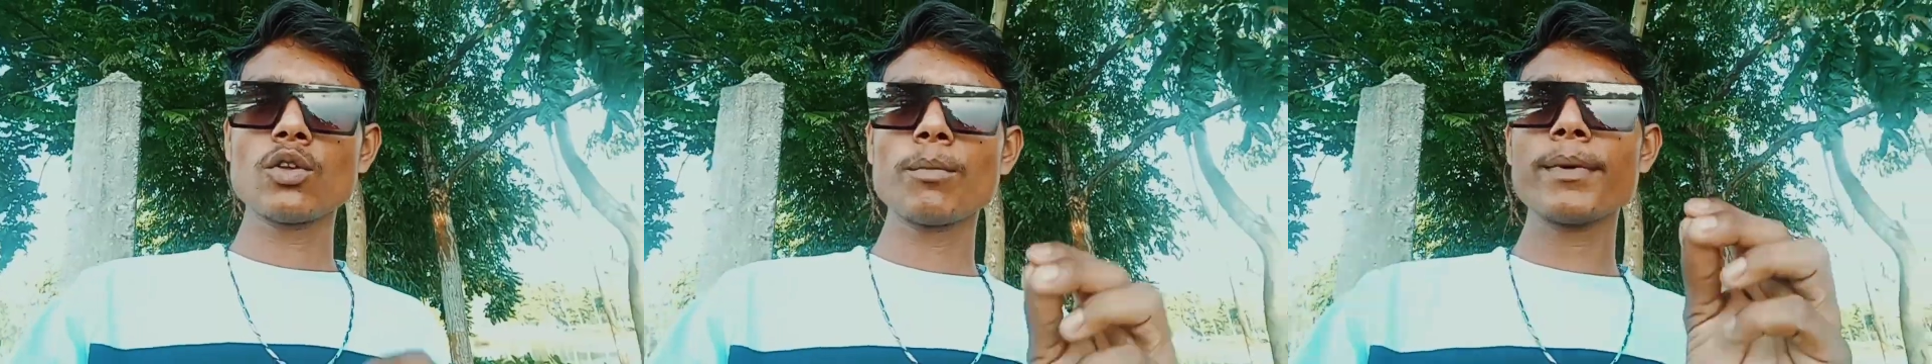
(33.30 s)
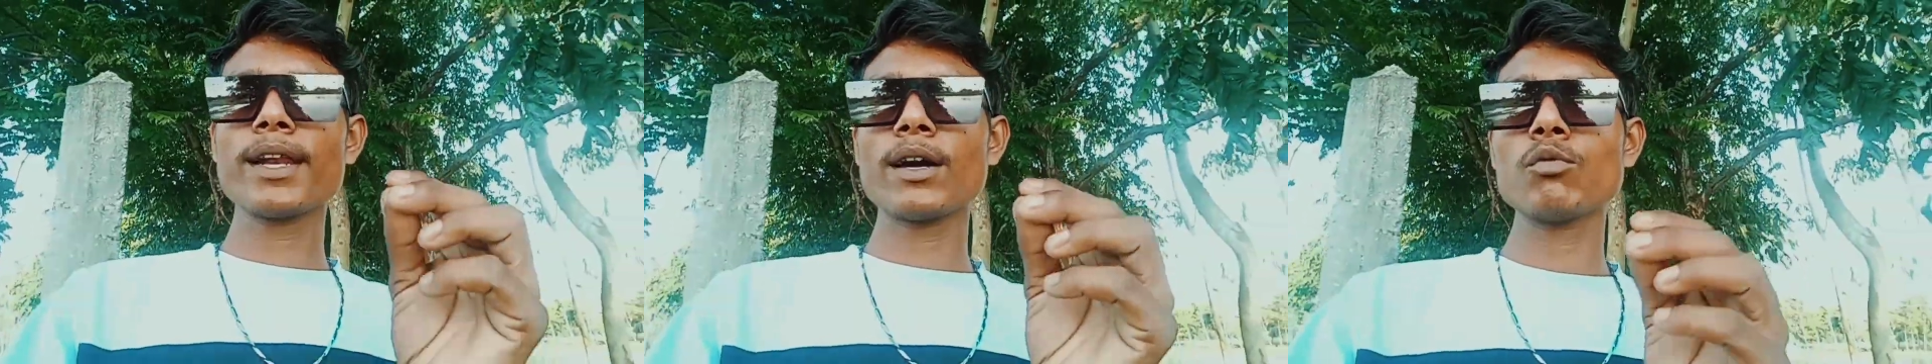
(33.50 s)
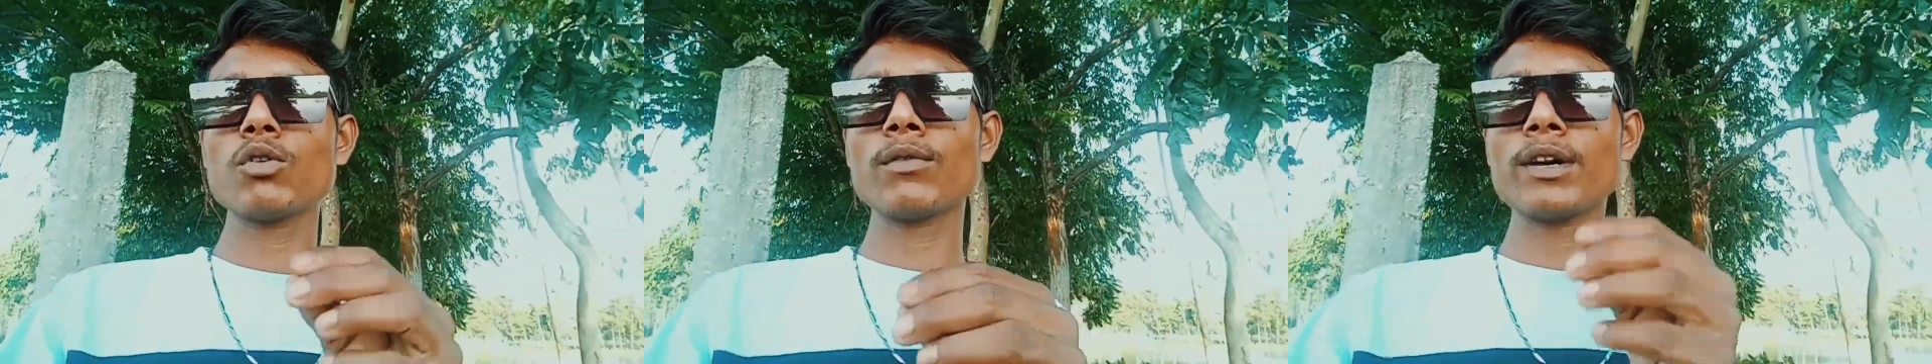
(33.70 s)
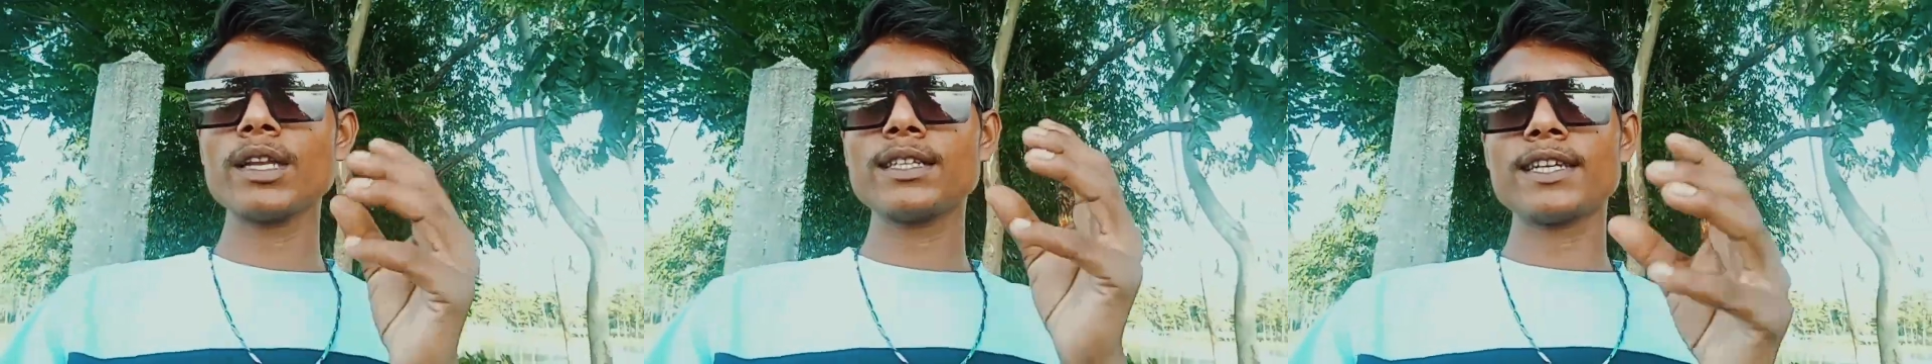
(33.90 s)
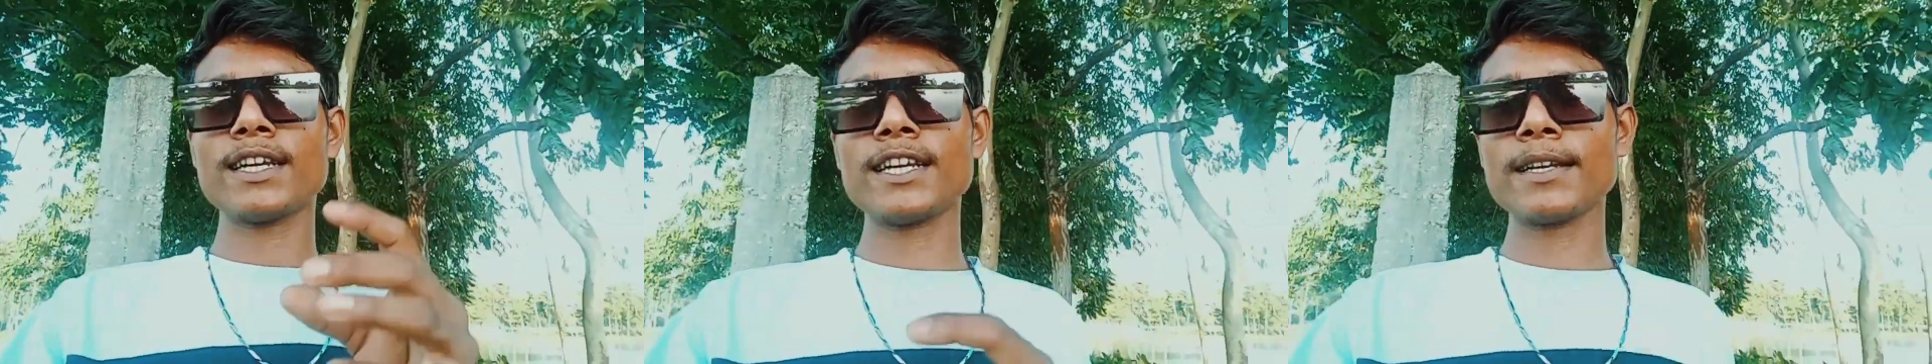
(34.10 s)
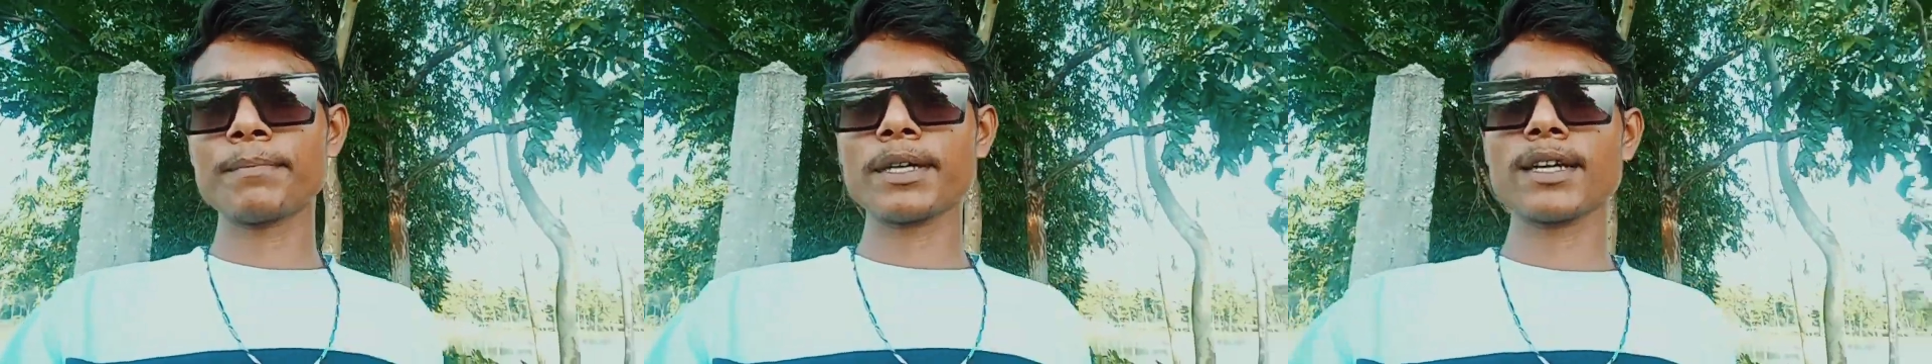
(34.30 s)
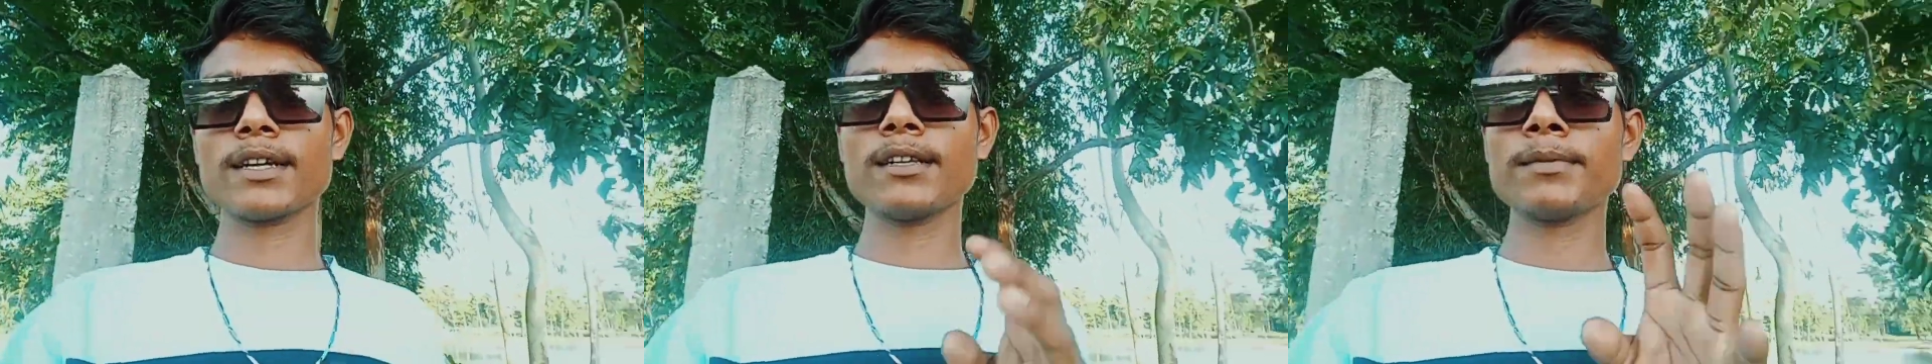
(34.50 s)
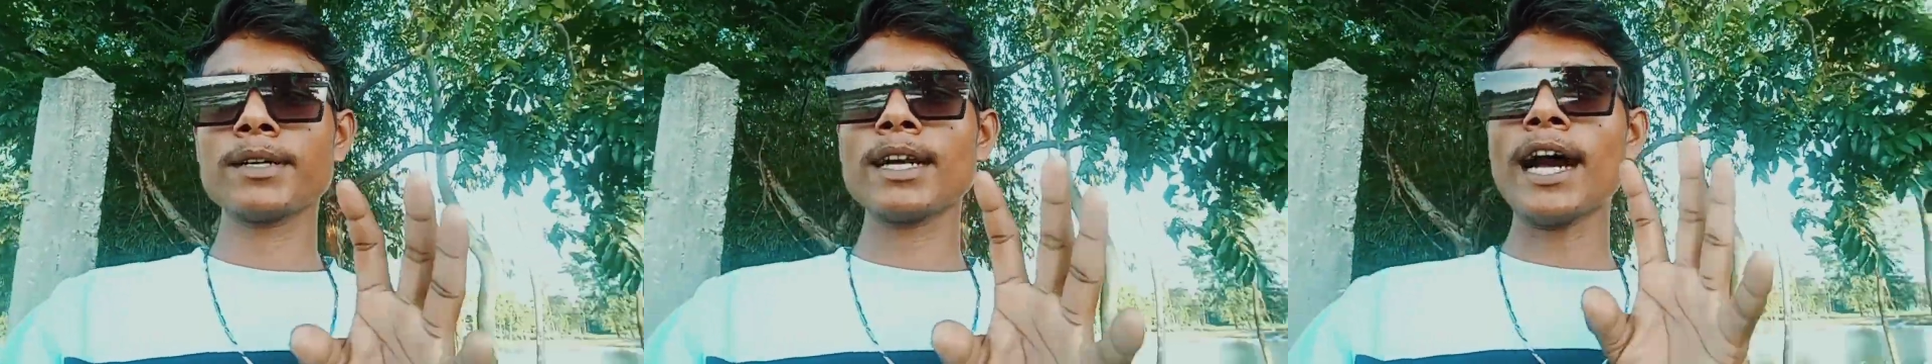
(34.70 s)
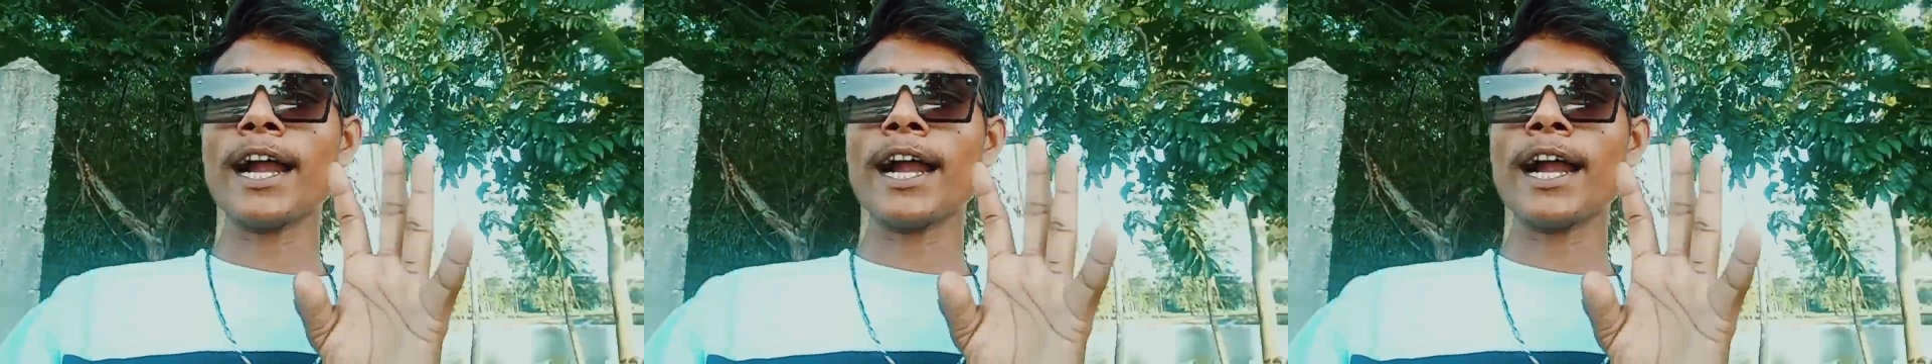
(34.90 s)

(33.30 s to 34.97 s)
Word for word: तो मेरा वो वाले चैनल पे करीबन